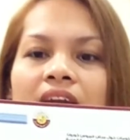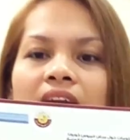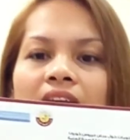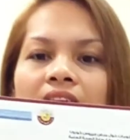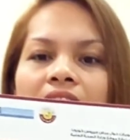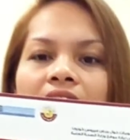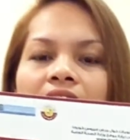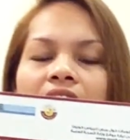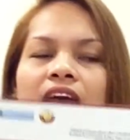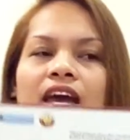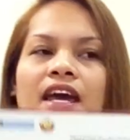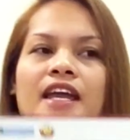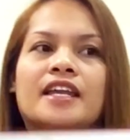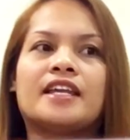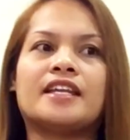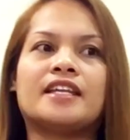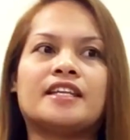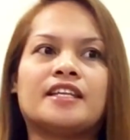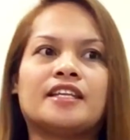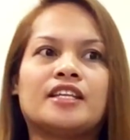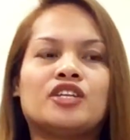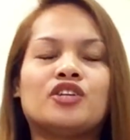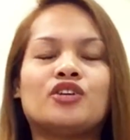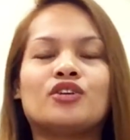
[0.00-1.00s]

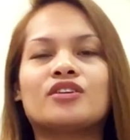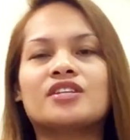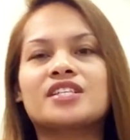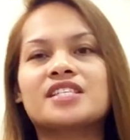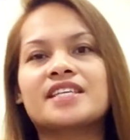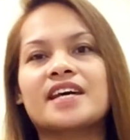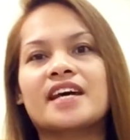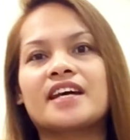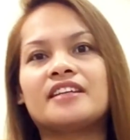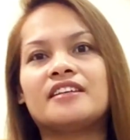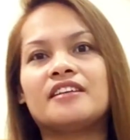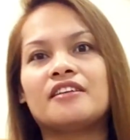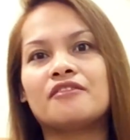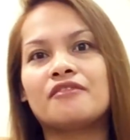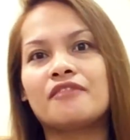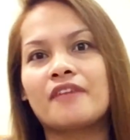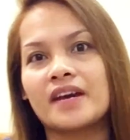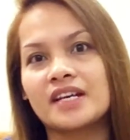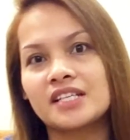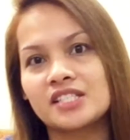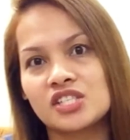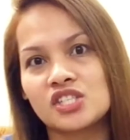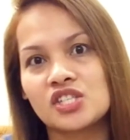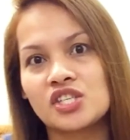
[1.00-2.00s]
And yung side
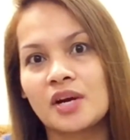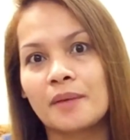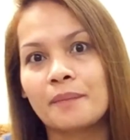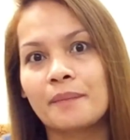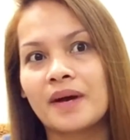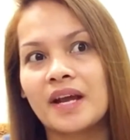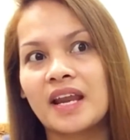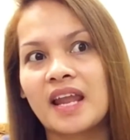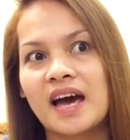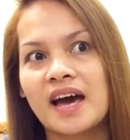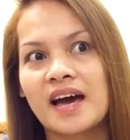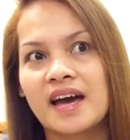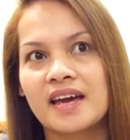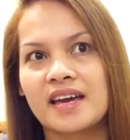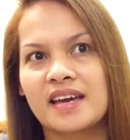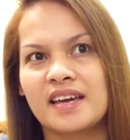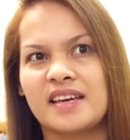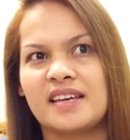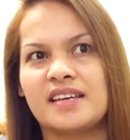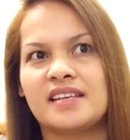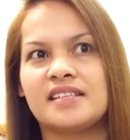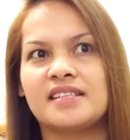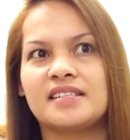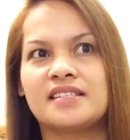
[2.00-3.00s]
effects niya pala
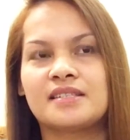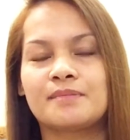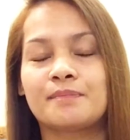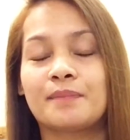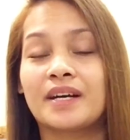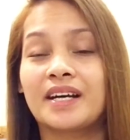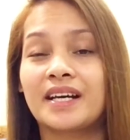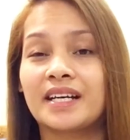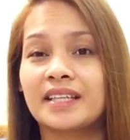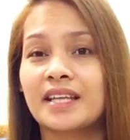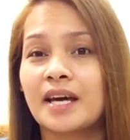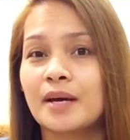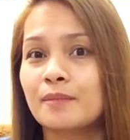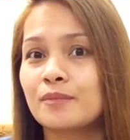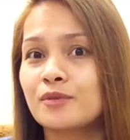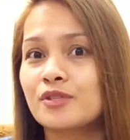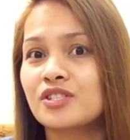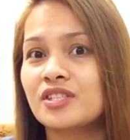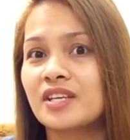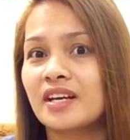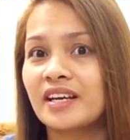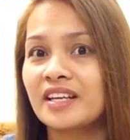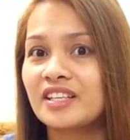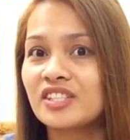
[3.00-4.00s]
is
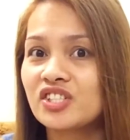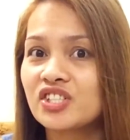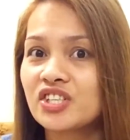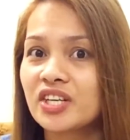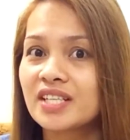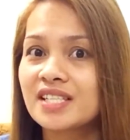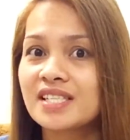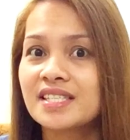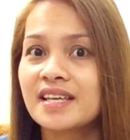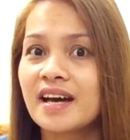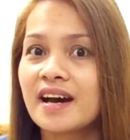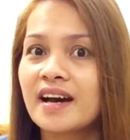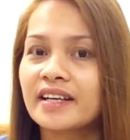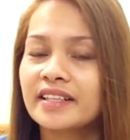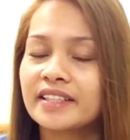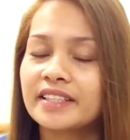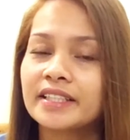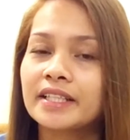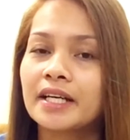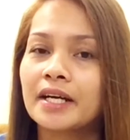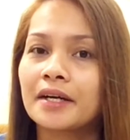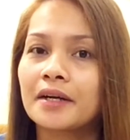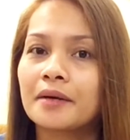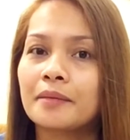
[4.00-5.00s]
pagkatapos ng inject sa
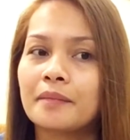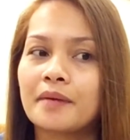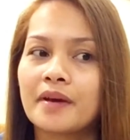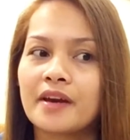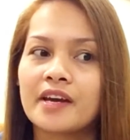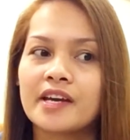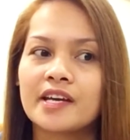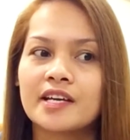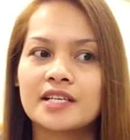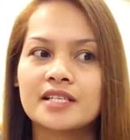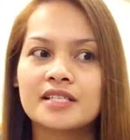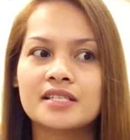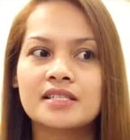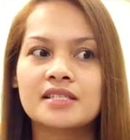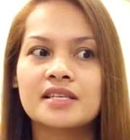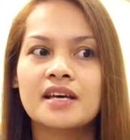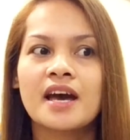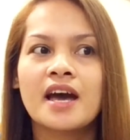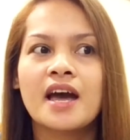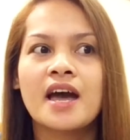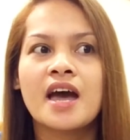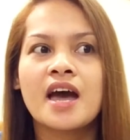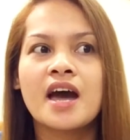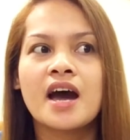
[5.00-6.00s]
akin kagabi is
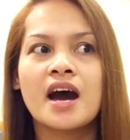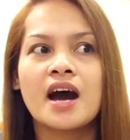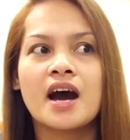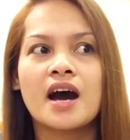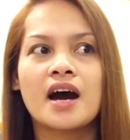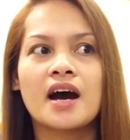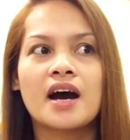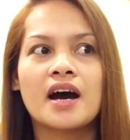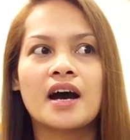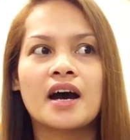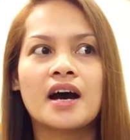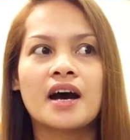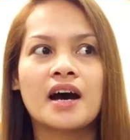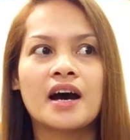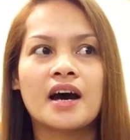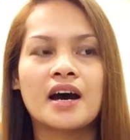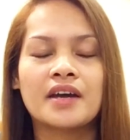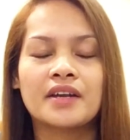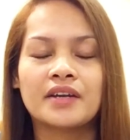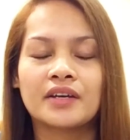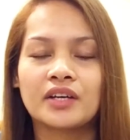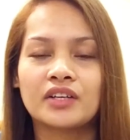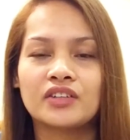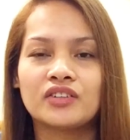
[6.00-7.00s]

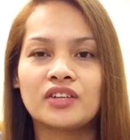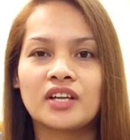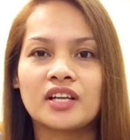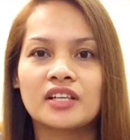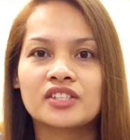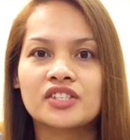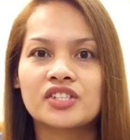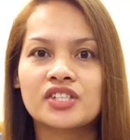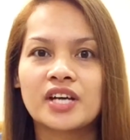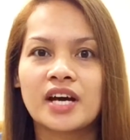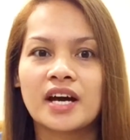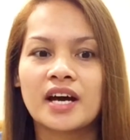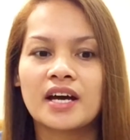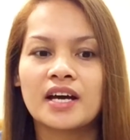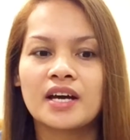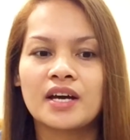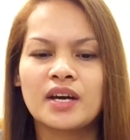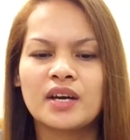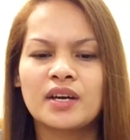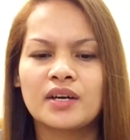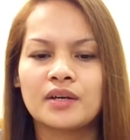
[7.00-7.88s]
uh, nagano lang siya.